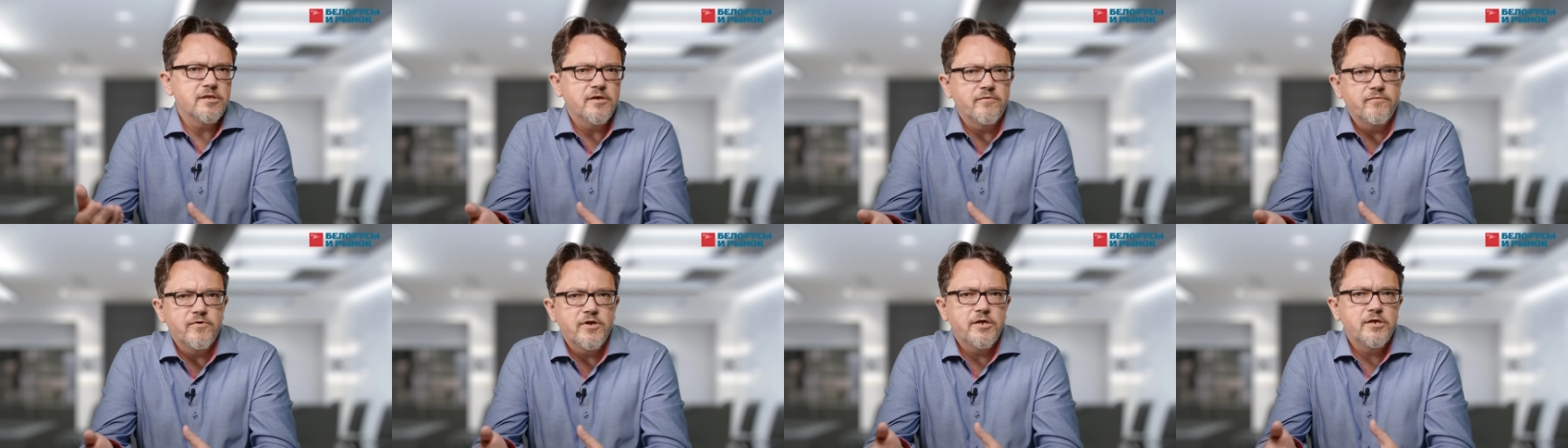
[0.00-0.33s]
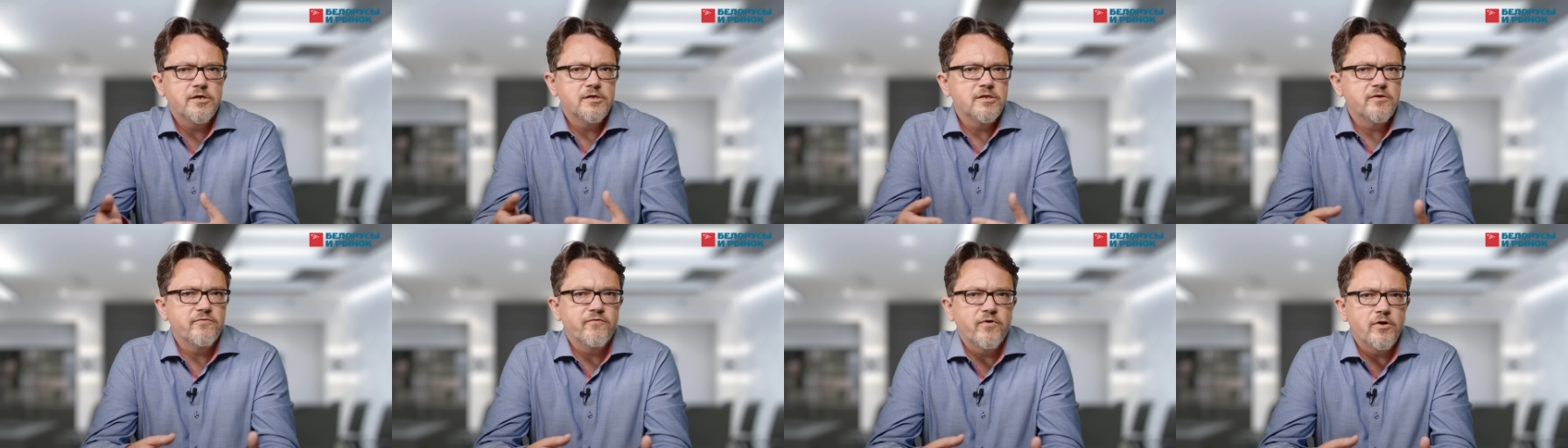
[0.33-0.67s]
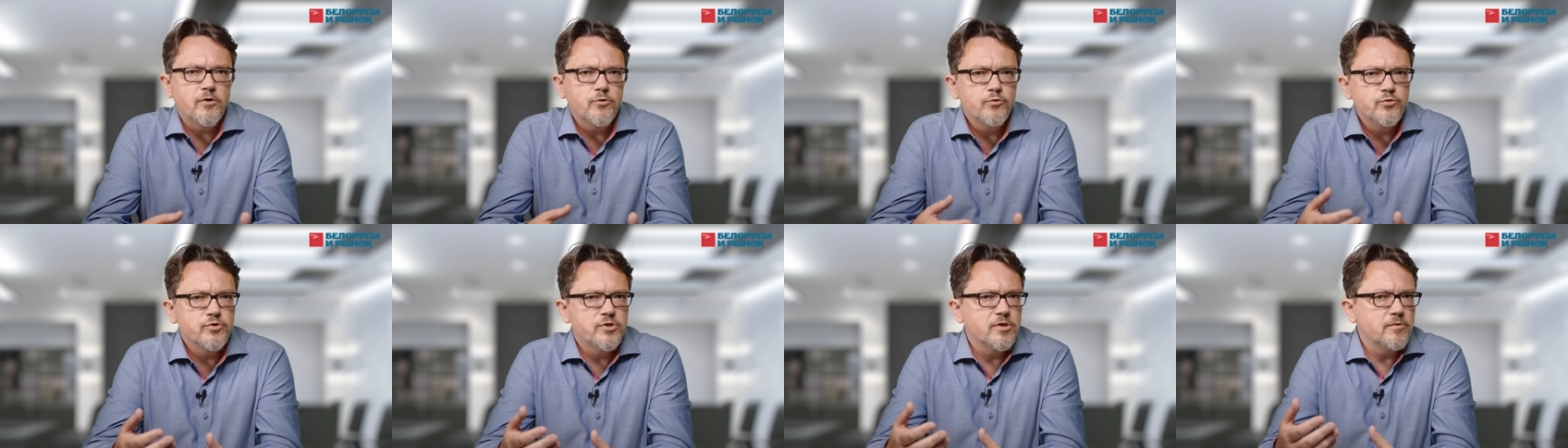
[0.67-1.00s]
давление на
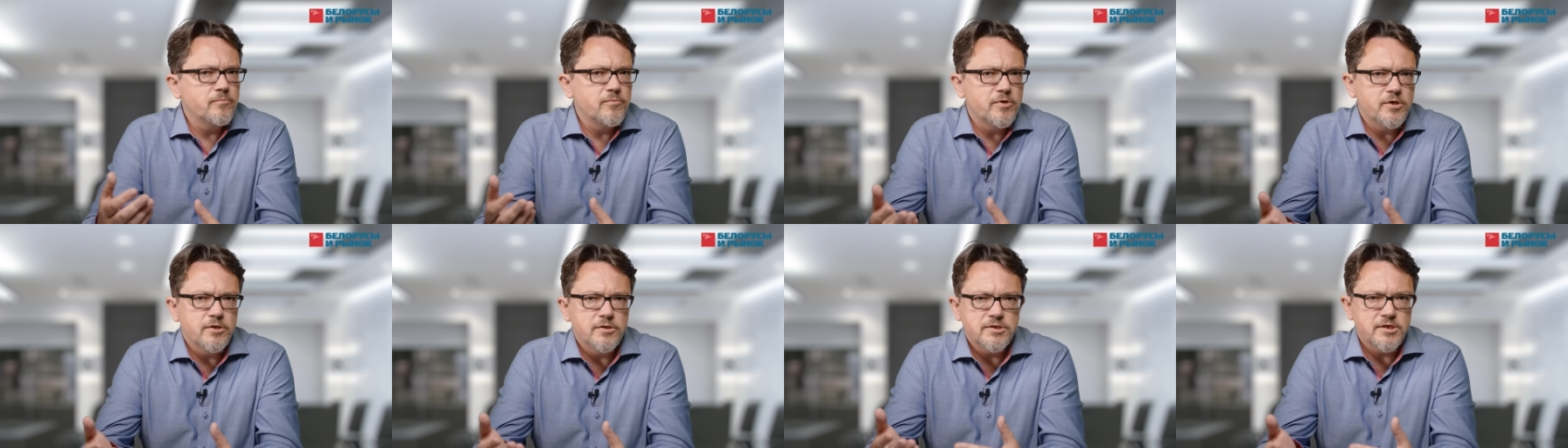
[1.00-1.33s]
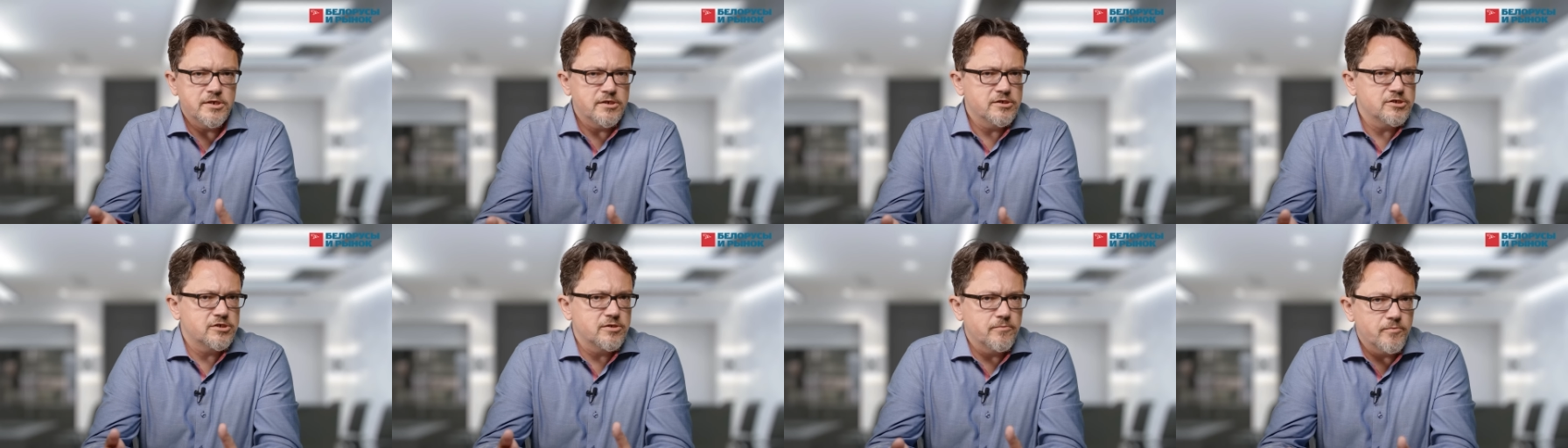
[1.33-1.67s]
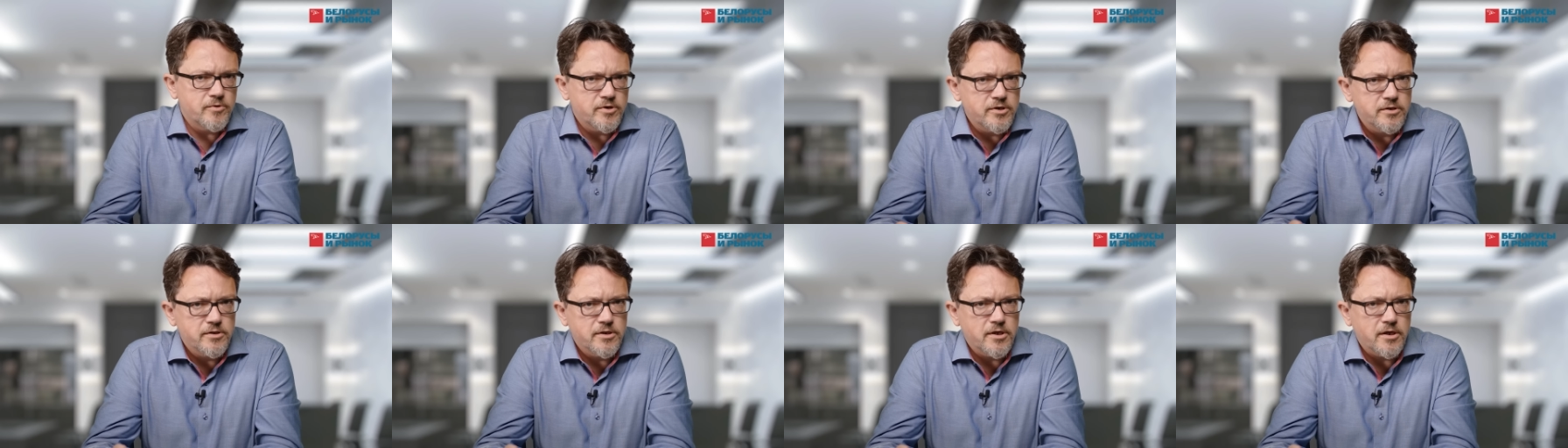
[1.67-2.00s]
валютном и
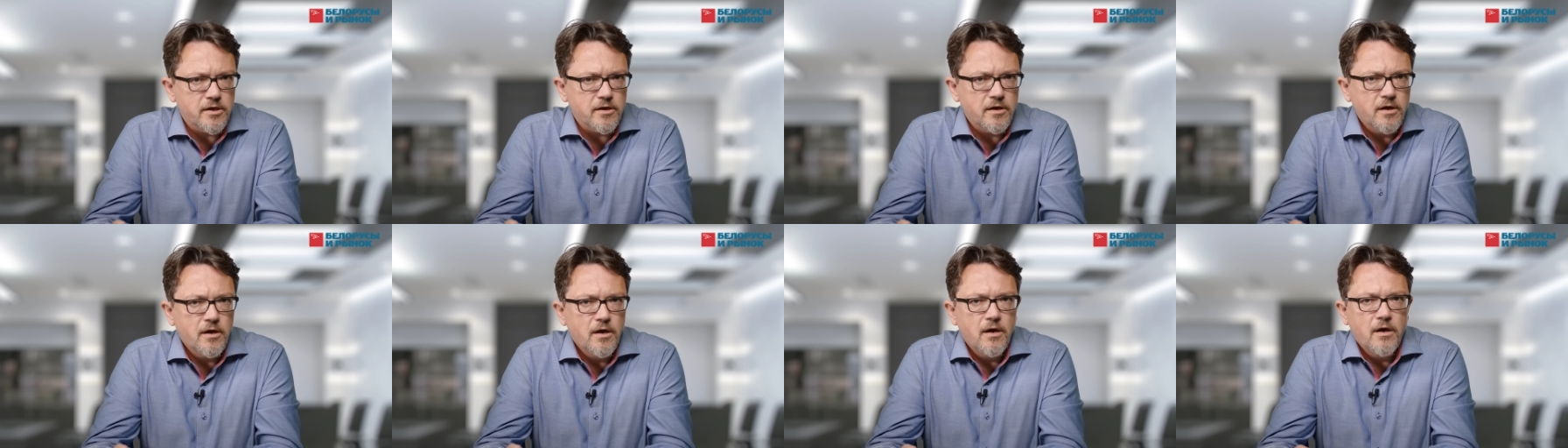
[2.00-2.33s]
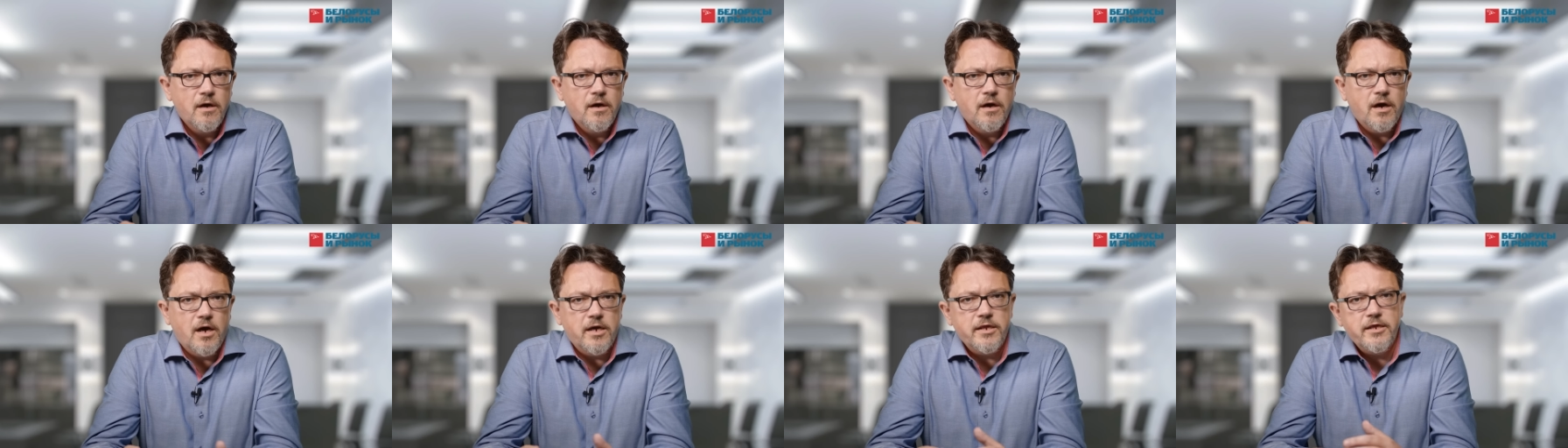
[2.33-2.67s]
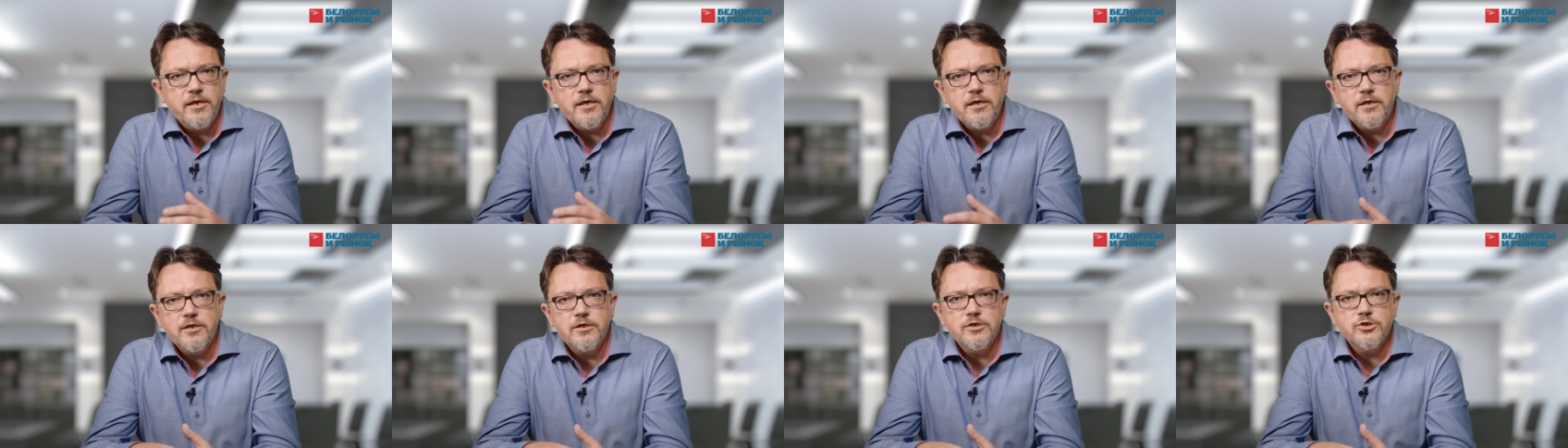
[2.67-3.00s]
денежном рынке,
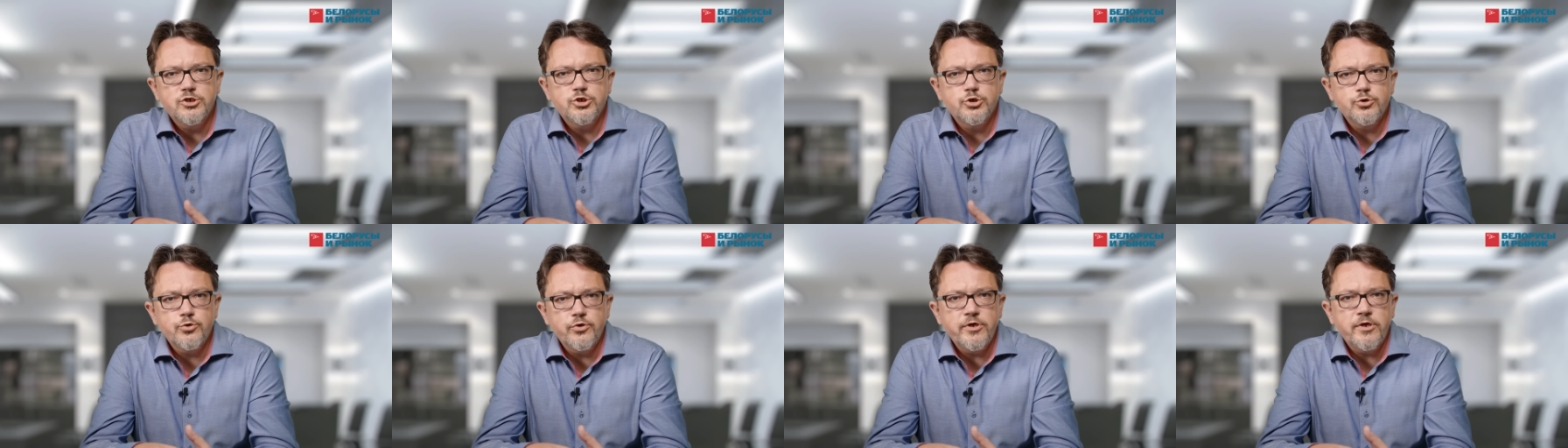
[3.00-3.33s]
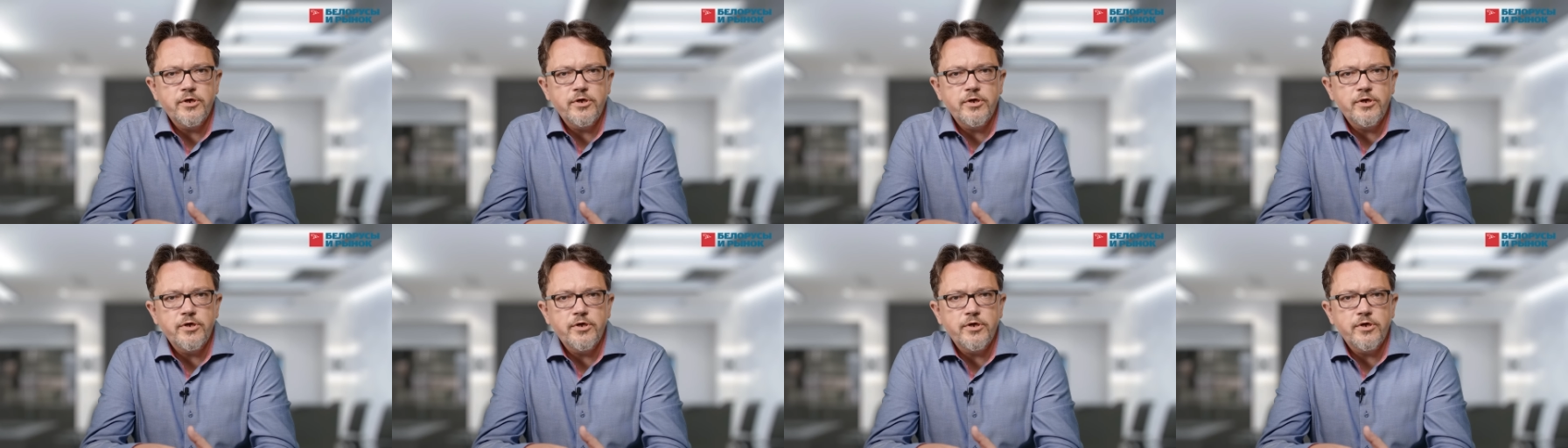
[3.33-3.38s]
они еще